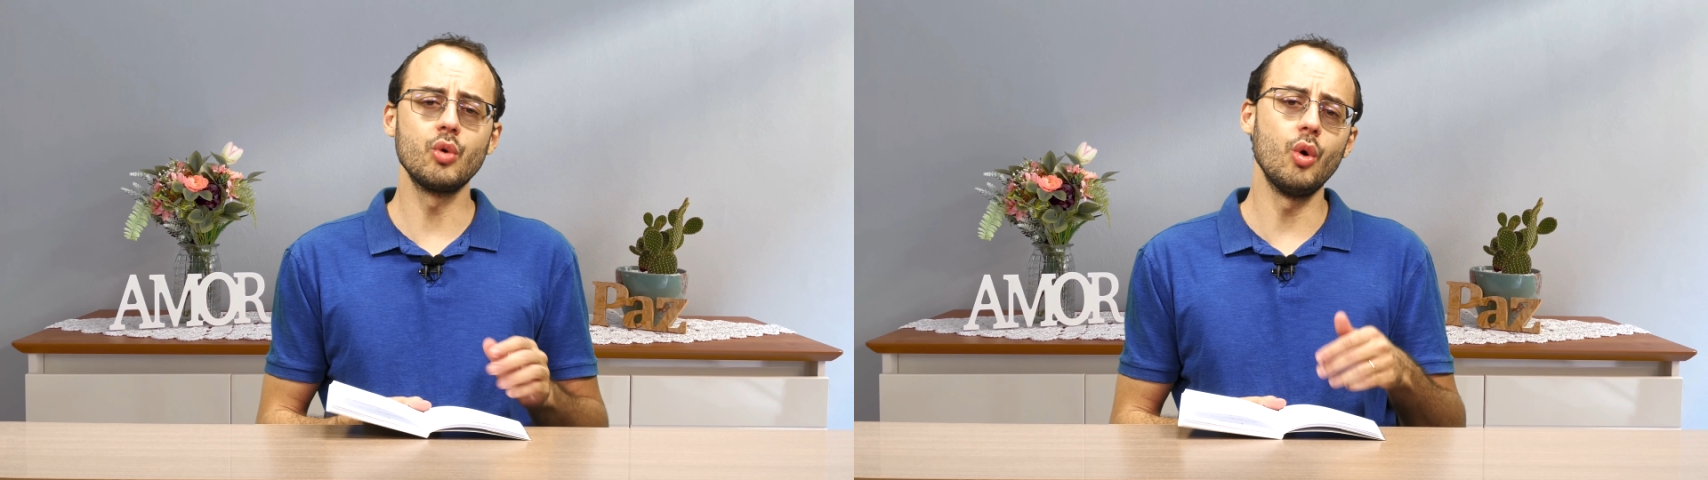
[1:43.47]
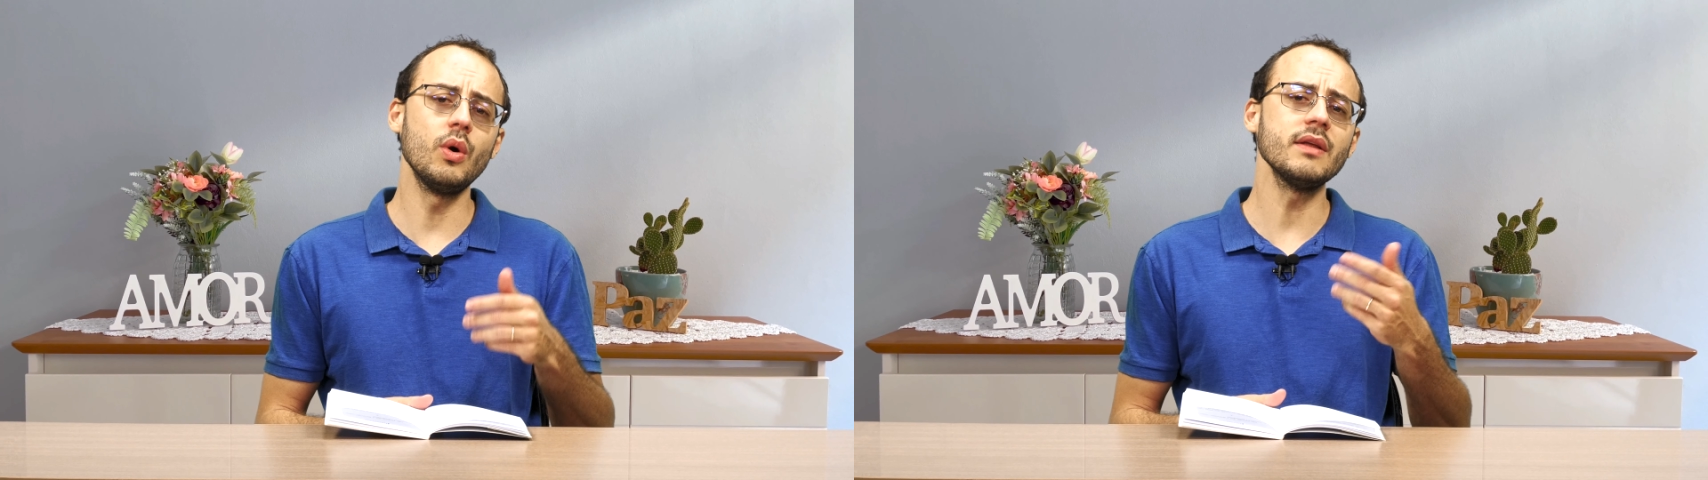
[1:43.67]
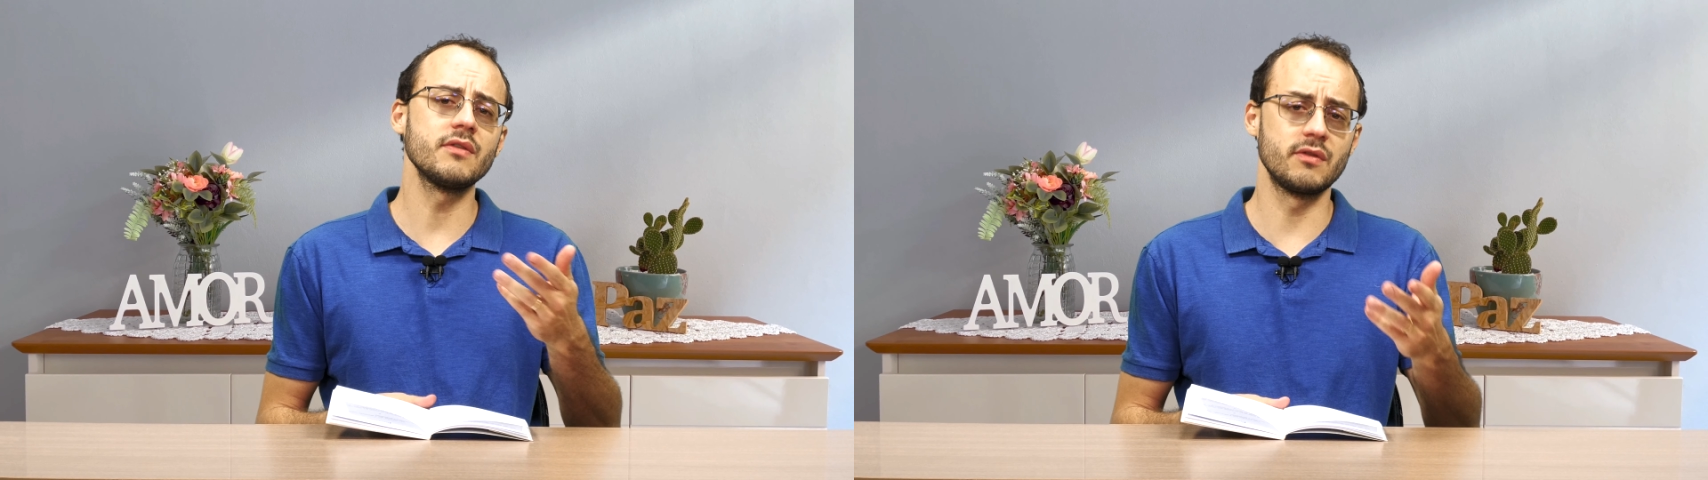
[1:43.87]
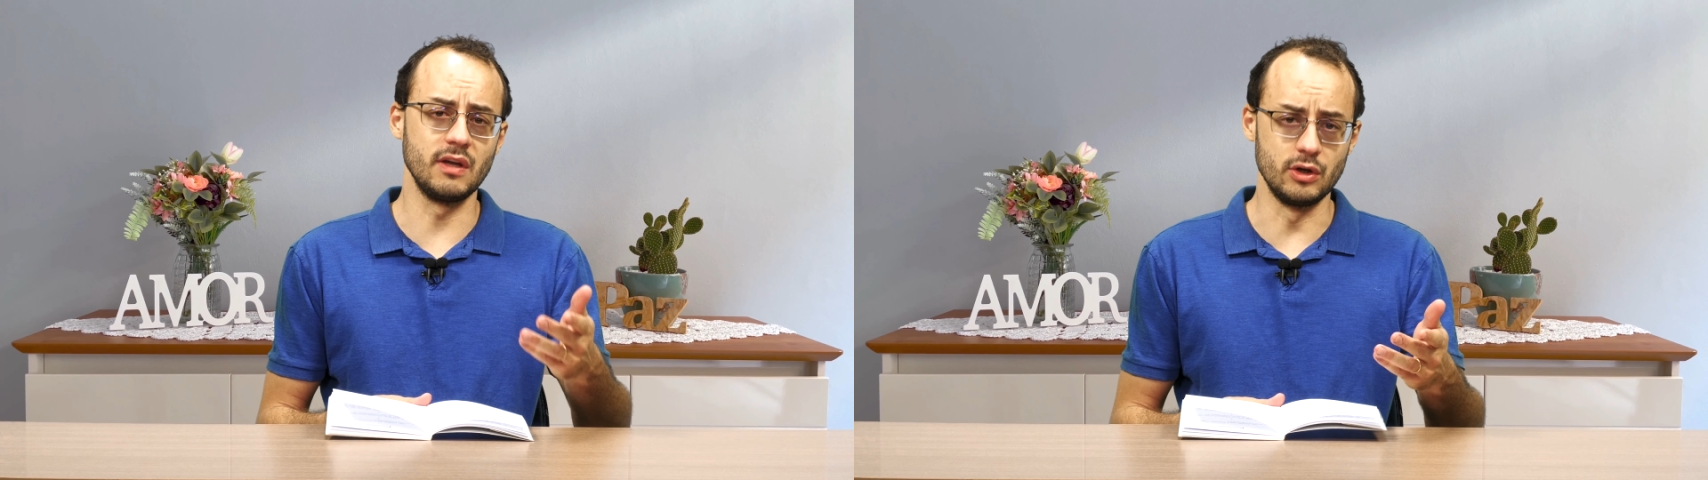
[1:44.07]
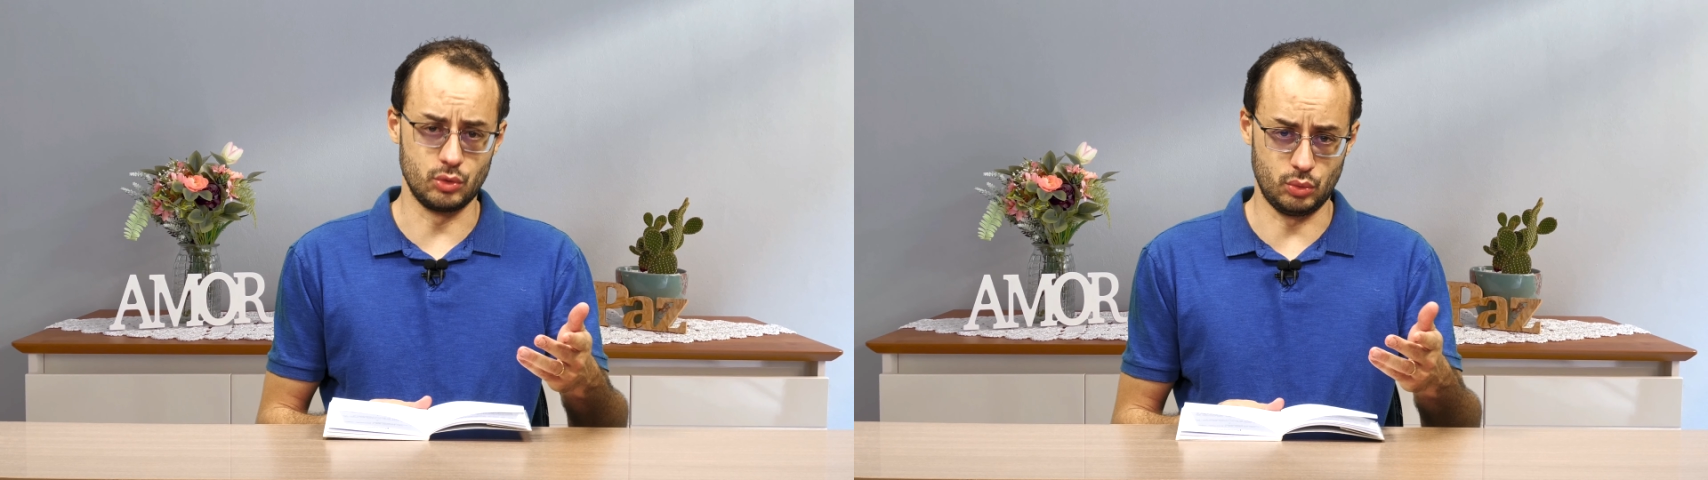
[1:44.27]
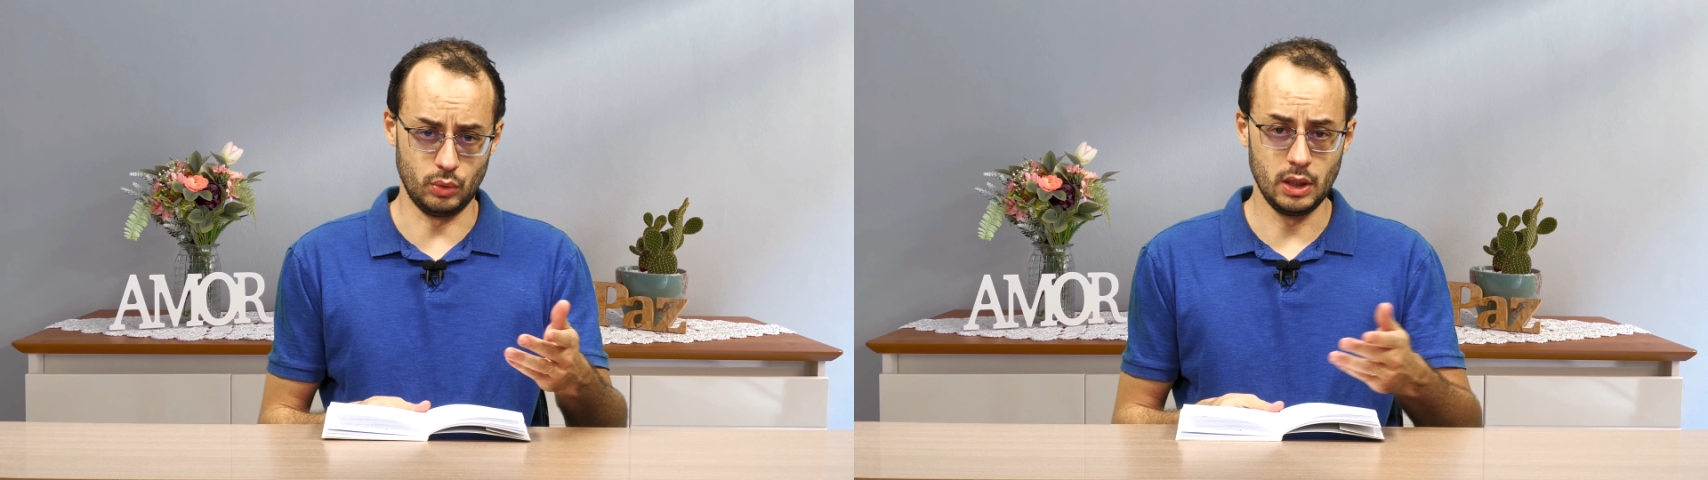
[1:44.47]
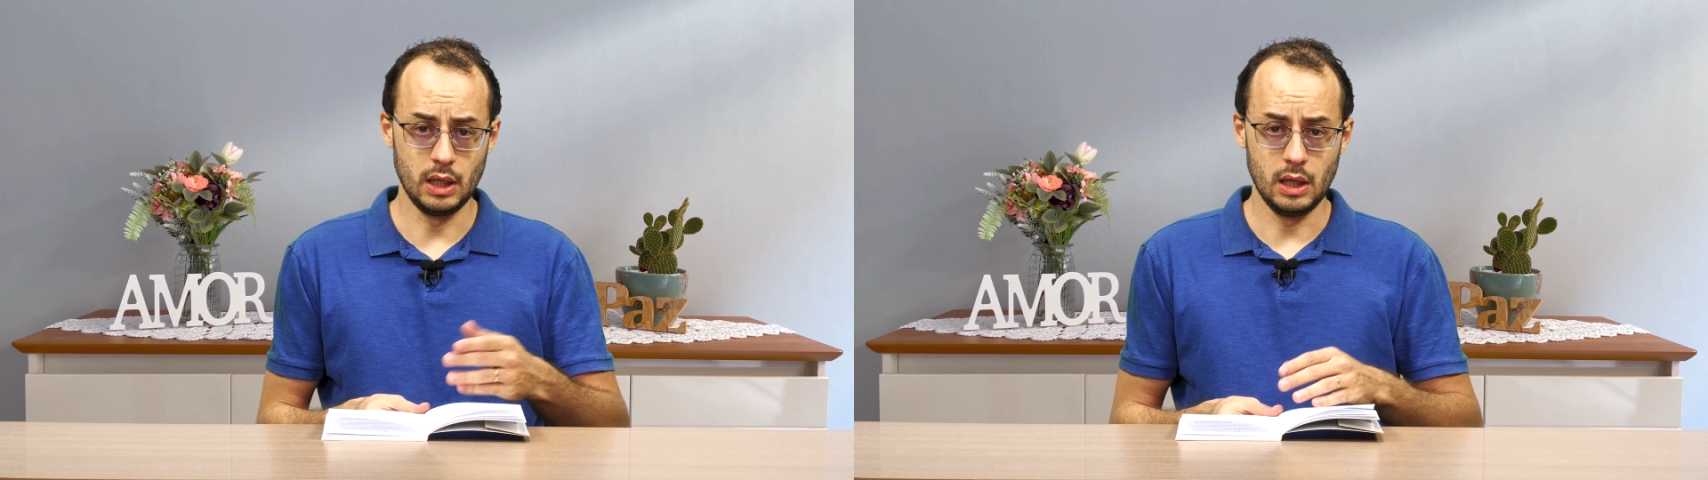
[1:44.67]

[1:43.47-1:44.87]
com acerto.